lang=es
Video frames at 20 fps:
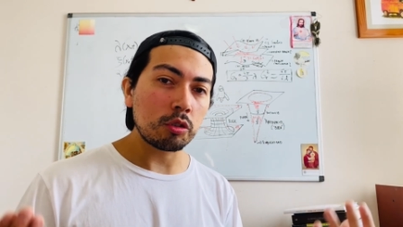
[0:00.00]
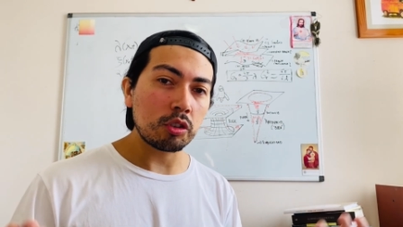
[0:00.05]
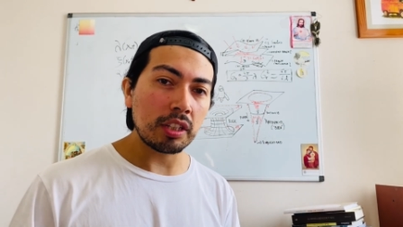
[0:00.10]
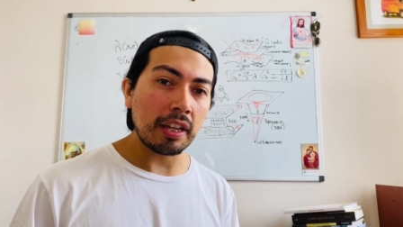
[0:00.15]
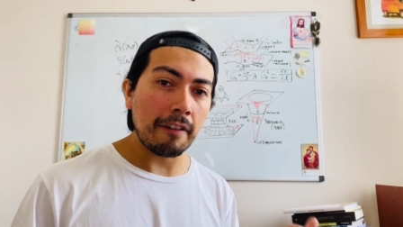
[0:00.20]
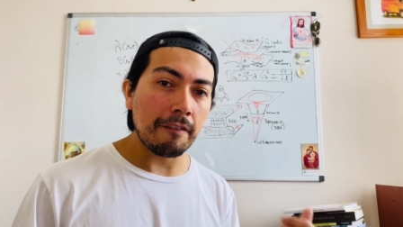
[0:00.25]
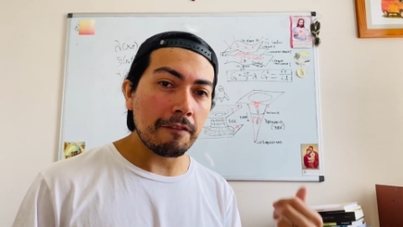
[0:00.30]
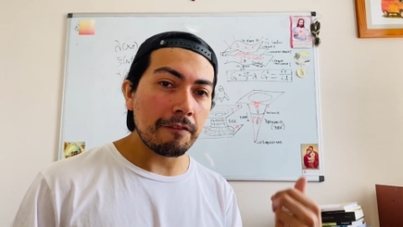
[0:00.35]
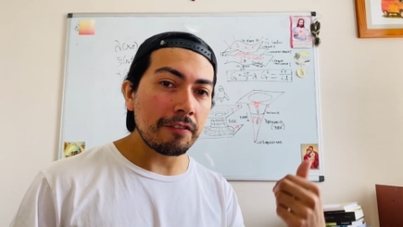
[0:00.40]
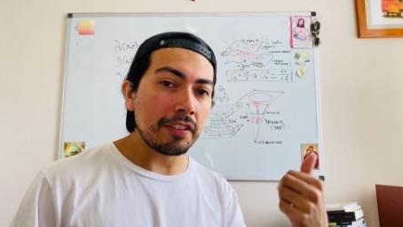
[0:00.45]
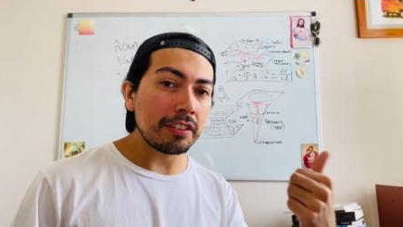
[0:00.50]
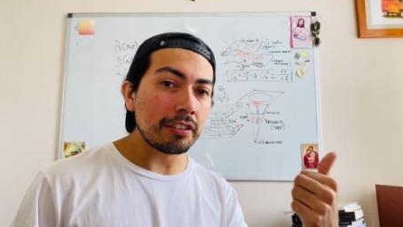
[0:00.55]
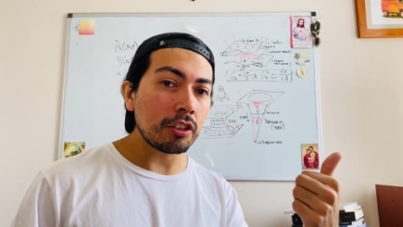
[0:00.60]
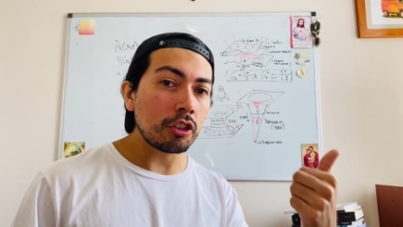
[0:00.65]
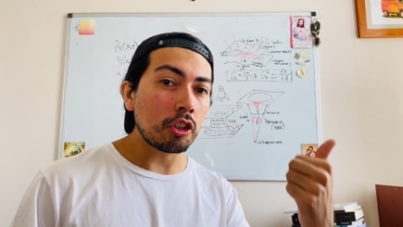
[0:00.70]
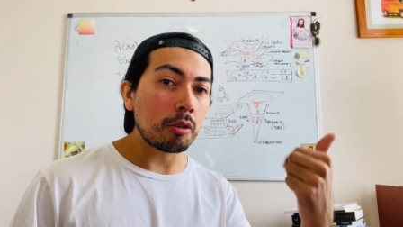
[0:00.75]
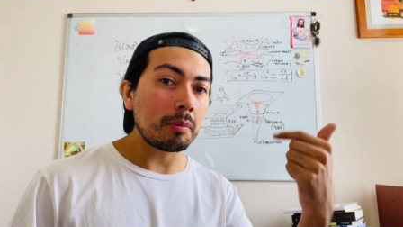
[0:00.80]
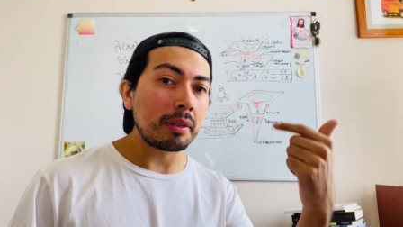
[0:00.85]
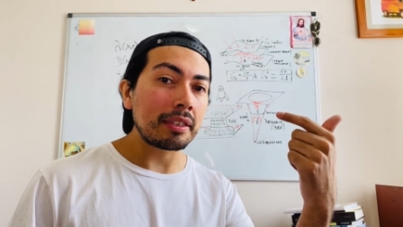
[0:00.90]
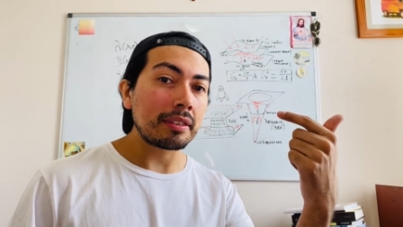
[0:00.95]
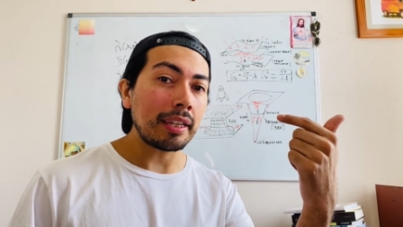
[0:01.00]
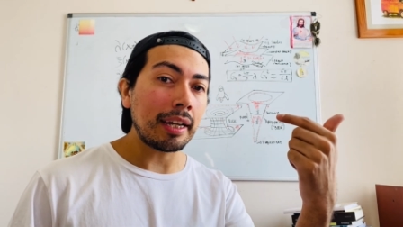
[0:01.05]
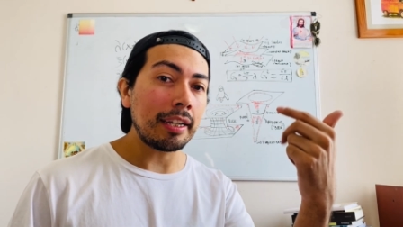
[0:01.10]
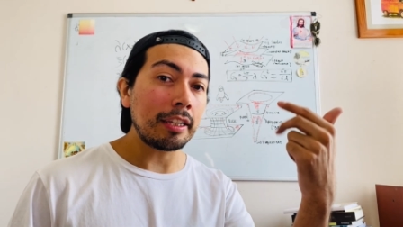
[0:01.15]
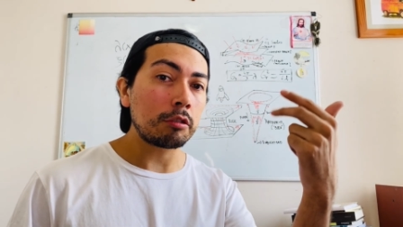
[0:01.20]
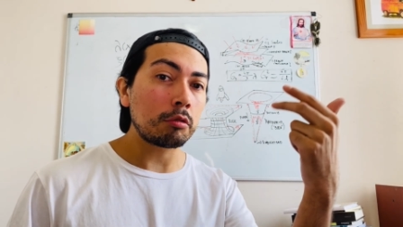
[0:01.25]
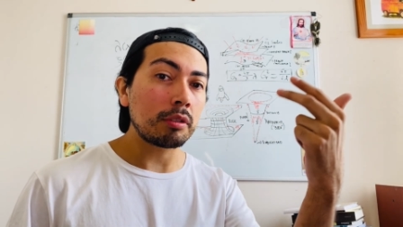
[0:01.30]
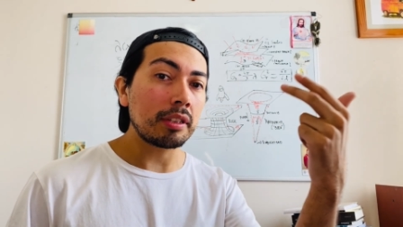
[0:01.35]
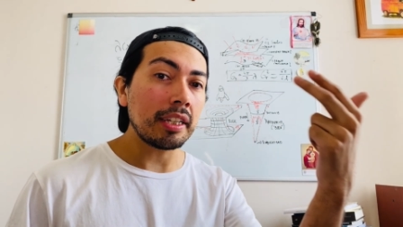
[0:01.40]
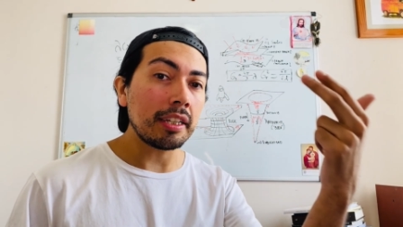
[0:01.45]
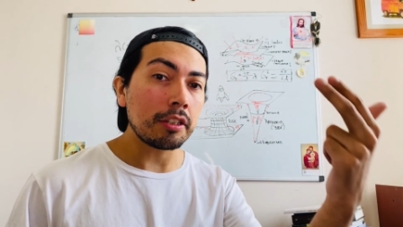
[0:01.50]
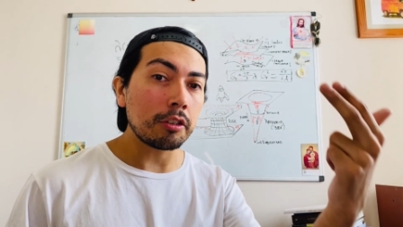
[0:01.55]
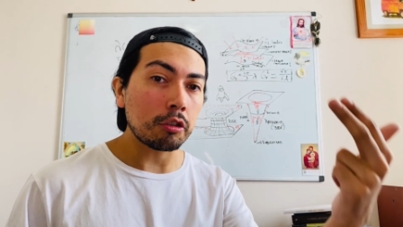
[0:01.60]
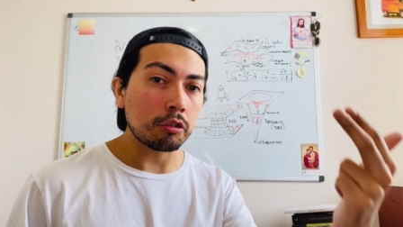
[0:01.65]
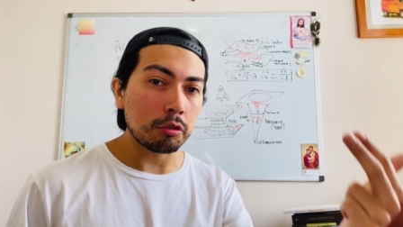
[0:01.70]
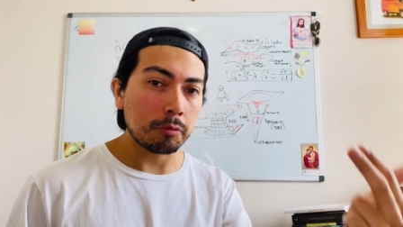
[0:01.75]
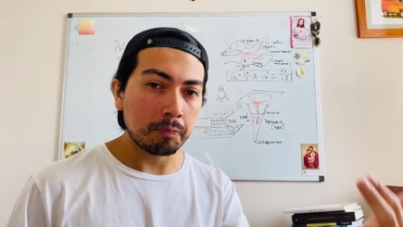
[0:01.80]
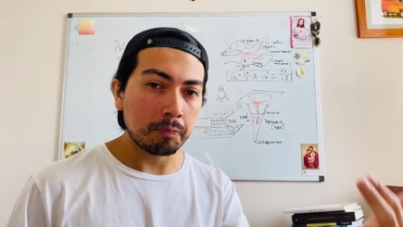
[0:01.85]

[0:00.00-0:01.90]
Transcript: sean físicos, mentales o etéreos,